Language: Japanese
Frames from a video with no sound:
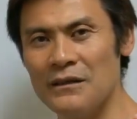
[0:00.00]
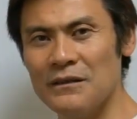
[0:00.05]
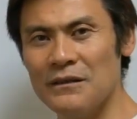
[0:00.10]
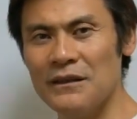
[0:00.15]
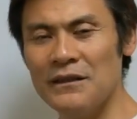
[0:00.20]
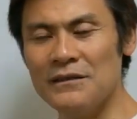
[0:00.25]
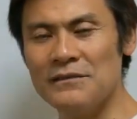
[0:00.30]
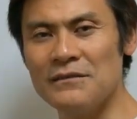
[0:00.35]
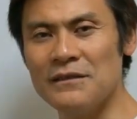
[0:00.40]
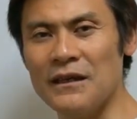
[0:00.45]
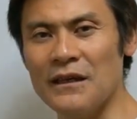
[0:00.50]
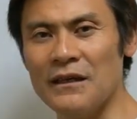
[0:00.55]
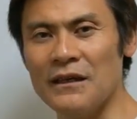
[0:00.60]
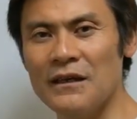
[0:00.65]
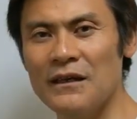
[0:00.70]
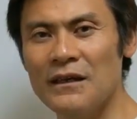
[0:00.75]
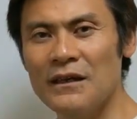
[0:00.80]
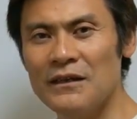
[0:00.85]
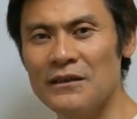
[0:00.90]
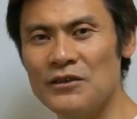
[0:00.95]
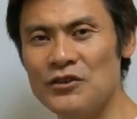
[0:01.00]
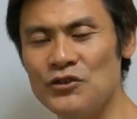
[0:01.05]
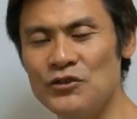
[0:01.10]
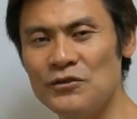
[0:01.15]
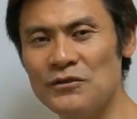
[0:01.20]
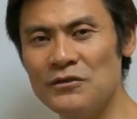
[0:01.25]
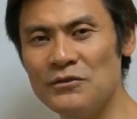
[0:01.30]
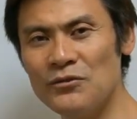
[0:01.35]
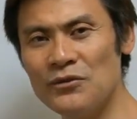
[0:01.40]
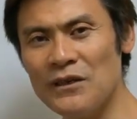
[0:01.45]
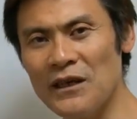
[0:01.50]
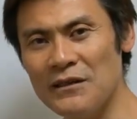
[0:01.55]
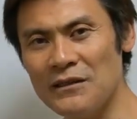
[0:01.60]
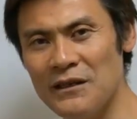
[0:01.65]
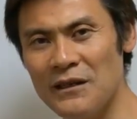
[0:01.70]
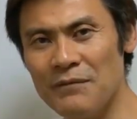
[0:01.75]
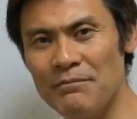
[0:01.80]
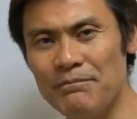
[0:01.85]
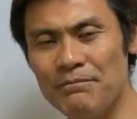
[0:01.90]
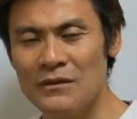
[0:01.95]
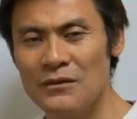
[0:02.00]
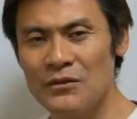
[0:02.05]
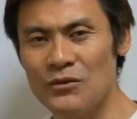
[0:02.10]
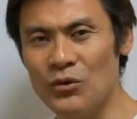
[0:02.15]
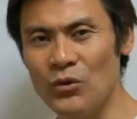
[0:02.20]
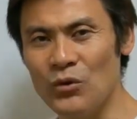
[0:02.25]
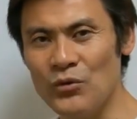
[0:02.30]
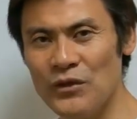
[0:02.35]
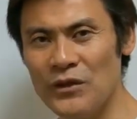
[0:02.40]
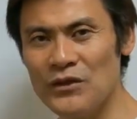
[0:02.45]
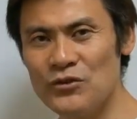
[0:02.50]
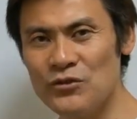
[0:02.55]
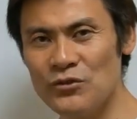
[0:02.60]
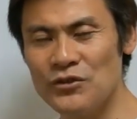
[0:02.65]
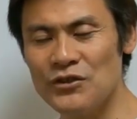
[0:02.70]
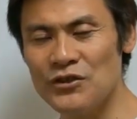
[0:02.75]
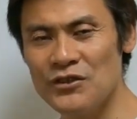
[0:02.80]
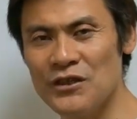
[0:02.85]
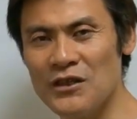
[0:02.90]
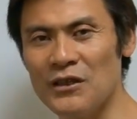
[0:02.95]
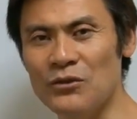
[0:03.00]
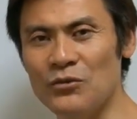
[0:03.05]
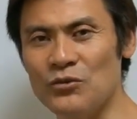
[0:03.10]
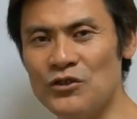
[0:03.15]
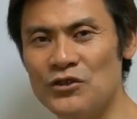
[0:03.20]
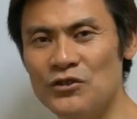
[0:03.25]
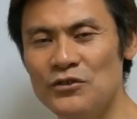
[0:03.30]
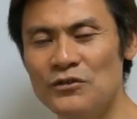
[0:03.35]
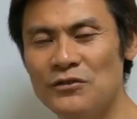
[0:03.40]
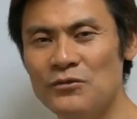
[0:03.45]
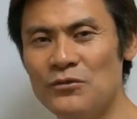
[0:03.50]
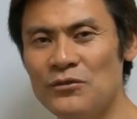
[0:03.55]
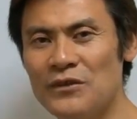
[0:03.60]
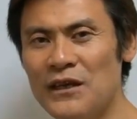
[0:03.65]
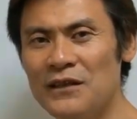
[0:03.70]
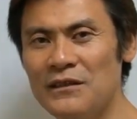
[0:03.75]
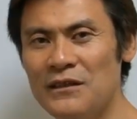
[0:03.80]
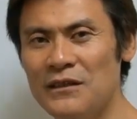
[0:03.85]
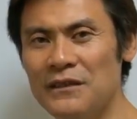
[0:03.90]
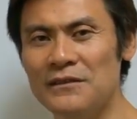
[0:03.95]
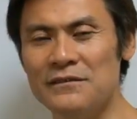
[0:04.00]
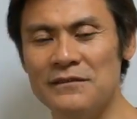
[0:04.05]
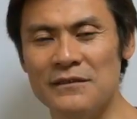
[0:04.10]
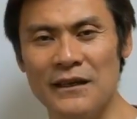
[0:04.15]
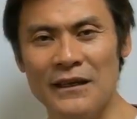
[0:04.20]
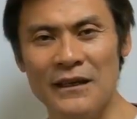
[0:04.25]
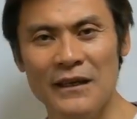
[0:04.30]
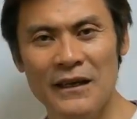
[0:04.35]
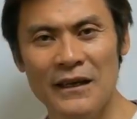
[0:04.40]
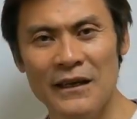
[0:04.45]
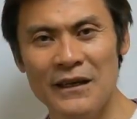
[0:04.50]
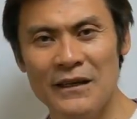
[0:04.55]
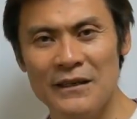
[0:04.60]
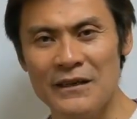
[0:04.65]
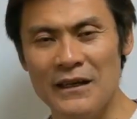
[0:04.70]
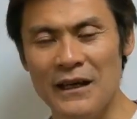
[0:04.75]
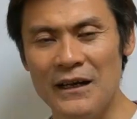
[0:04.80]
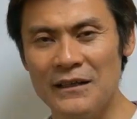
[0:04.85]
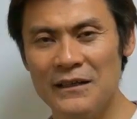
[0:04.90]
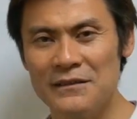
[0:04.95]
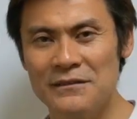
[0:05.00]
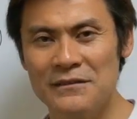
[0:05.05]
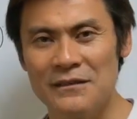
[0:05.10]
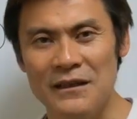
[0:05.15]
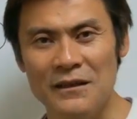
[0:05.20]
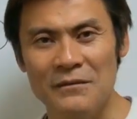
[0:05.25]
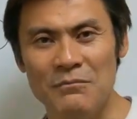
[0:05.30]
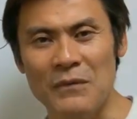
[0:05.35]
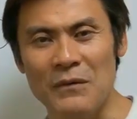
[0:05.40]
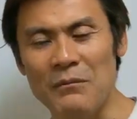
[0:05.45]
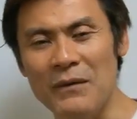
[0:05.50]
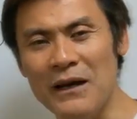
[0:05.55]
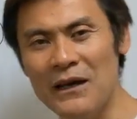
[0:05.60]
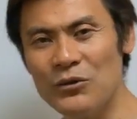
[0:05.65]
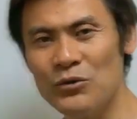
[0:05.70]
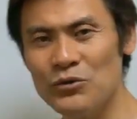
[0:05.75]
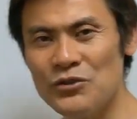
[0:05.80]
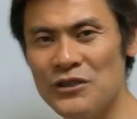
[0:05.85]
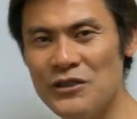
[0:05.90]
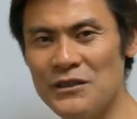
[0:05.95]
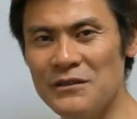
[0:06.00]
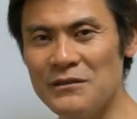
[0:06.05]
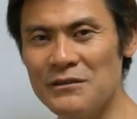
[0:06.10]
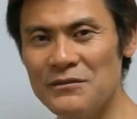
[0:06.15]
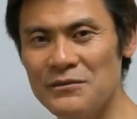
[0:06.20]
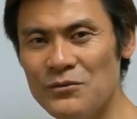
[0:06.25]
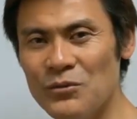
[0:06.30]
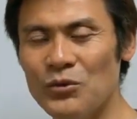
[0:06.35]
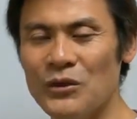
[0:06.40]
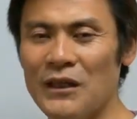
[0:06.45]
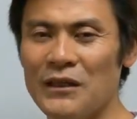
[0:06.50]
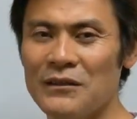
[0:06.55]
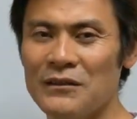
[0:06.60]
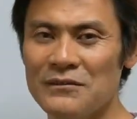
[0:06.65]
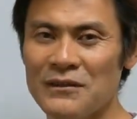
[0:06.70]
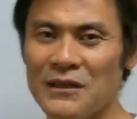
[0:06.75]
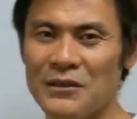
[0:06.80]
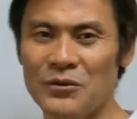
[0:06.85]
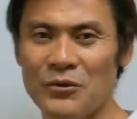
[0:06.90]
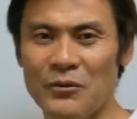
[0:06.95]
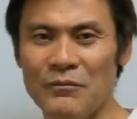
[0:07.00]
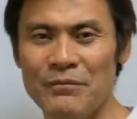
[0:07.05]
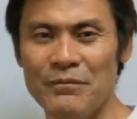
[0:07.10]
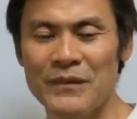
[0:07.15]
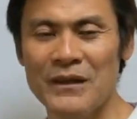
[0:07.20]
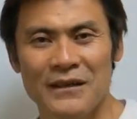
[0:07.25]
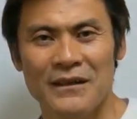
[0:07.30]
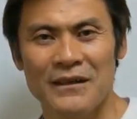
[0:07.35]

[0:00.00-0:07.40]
でですね、記述の採点、行政書士試験の記述の採点ですね、やはりですね、まあ、毎年そうなんですけど、